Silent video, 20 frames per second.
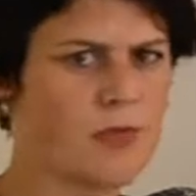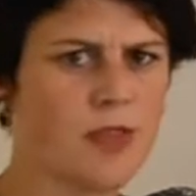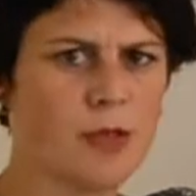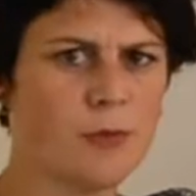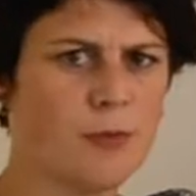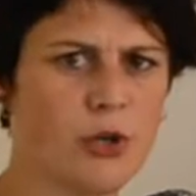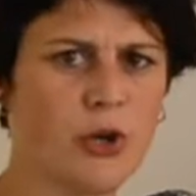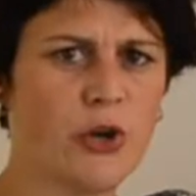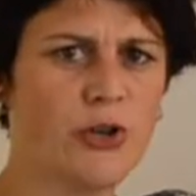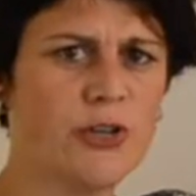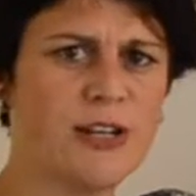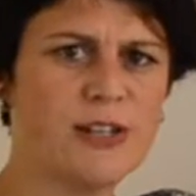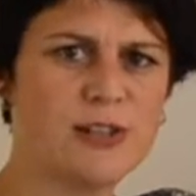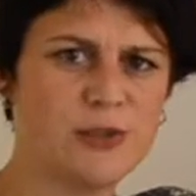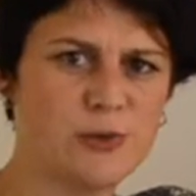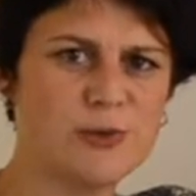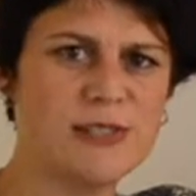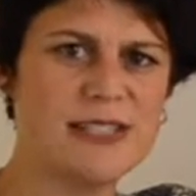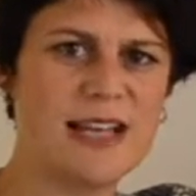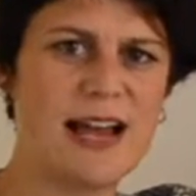Man könnte auch
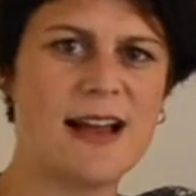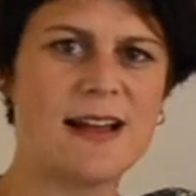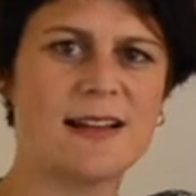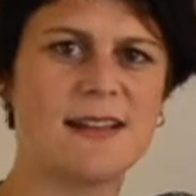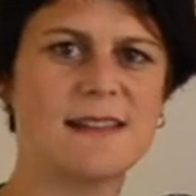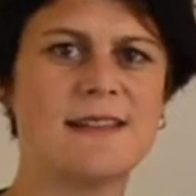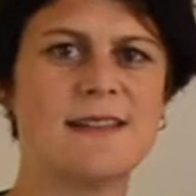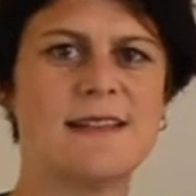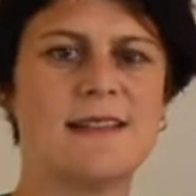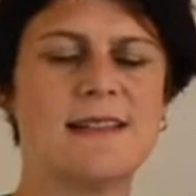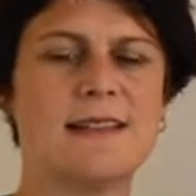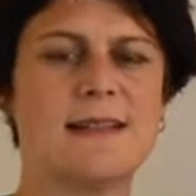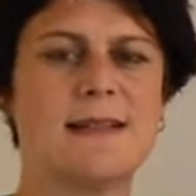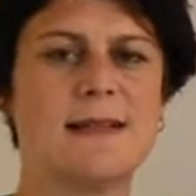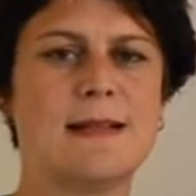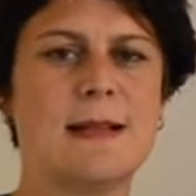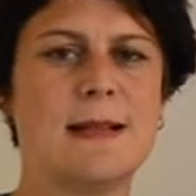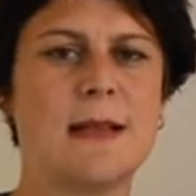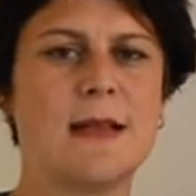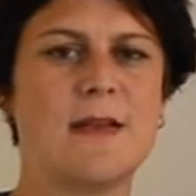so sagen,
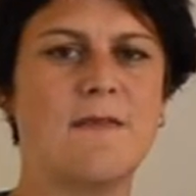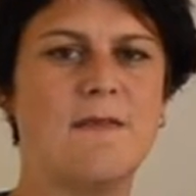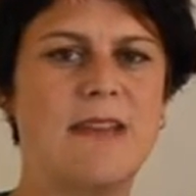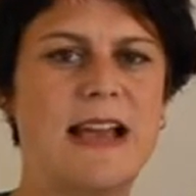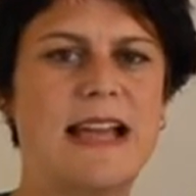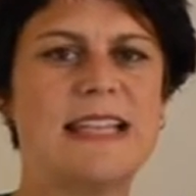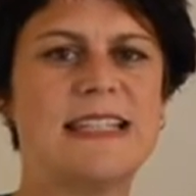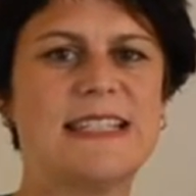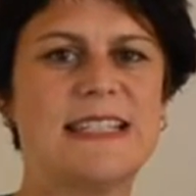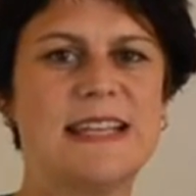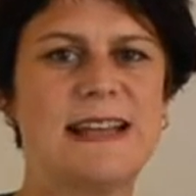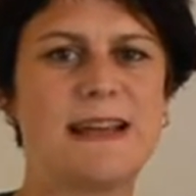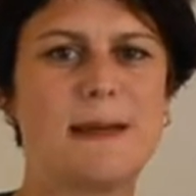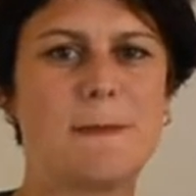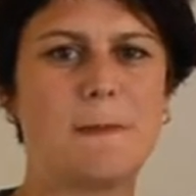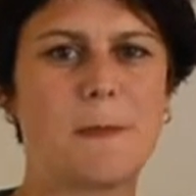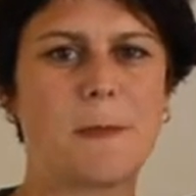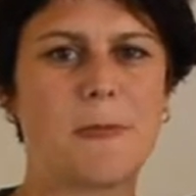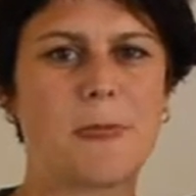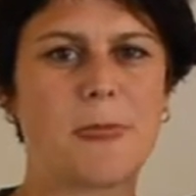welche
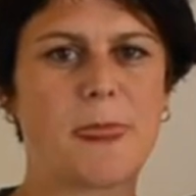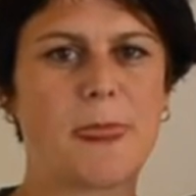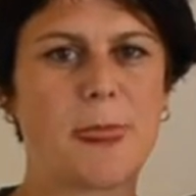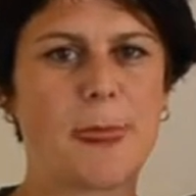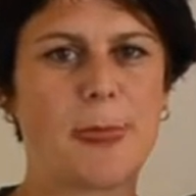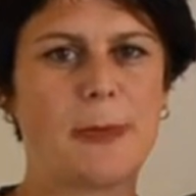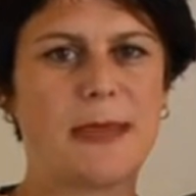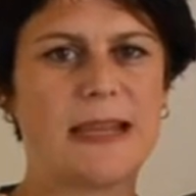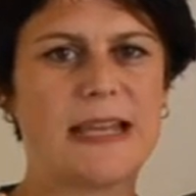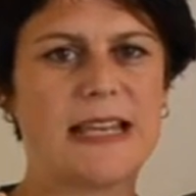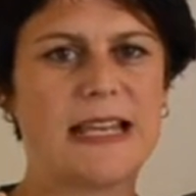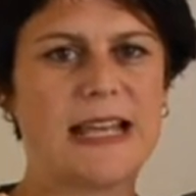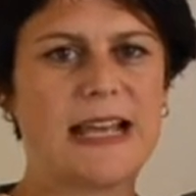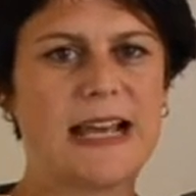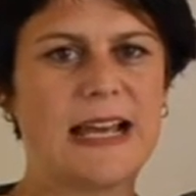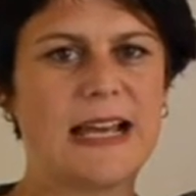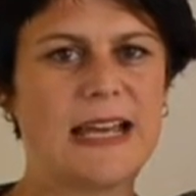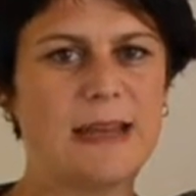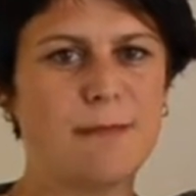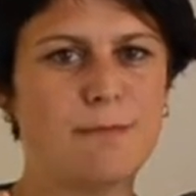
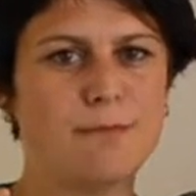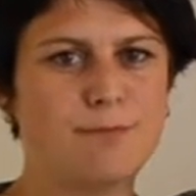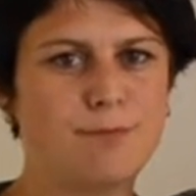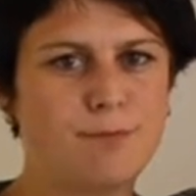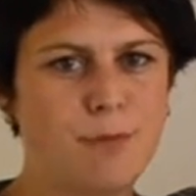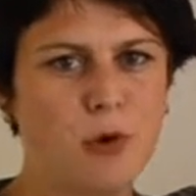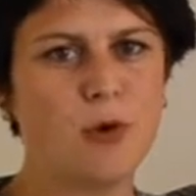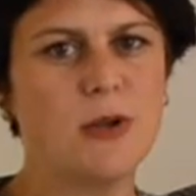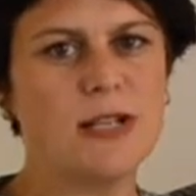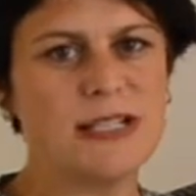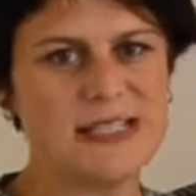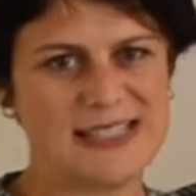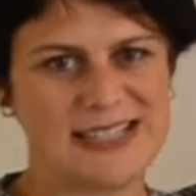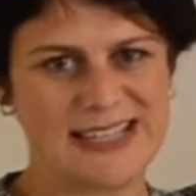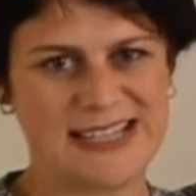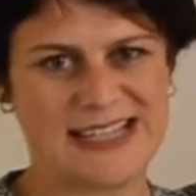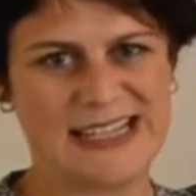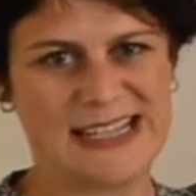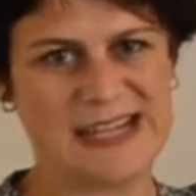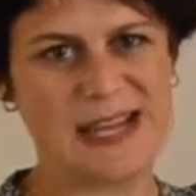
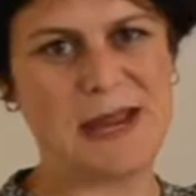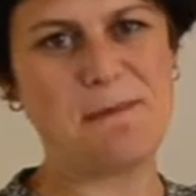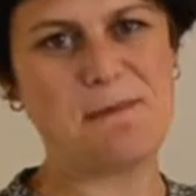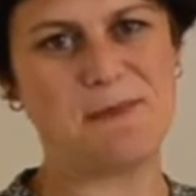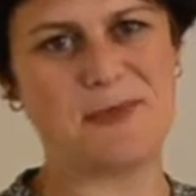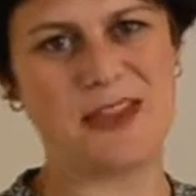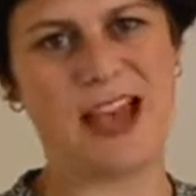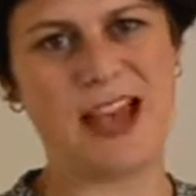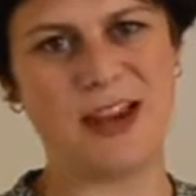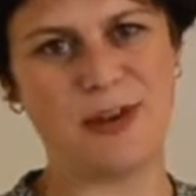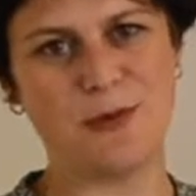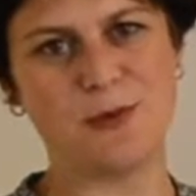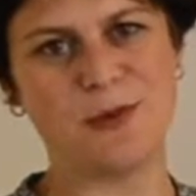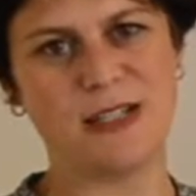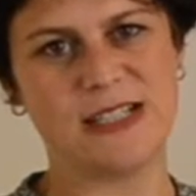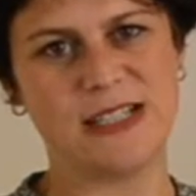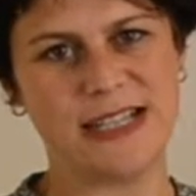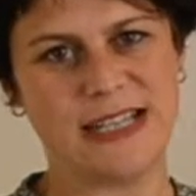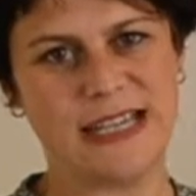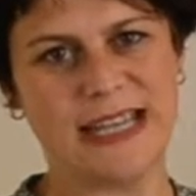Impulse gibt ein
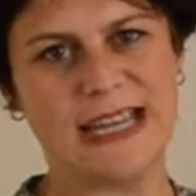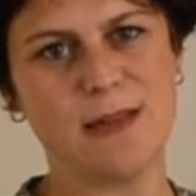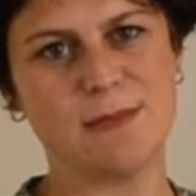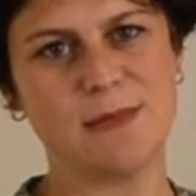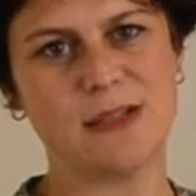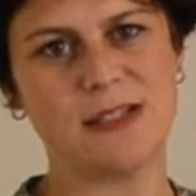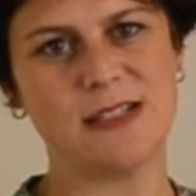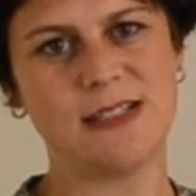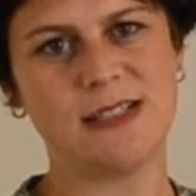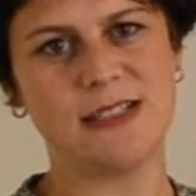Unternehmen,